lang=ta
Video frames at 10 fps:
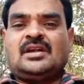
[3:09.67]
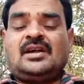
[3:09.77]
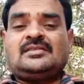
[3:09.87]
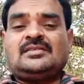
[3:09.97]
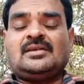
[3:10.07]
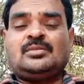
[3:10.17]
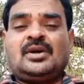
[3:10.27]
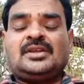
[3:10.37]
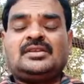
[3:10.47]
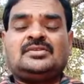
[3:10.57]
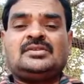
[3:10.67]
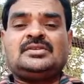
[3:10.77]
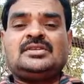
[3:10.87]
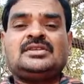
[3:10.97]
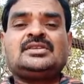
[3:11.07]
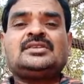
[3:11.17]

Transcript: காசு சம்பாதிக்கிறது வந்து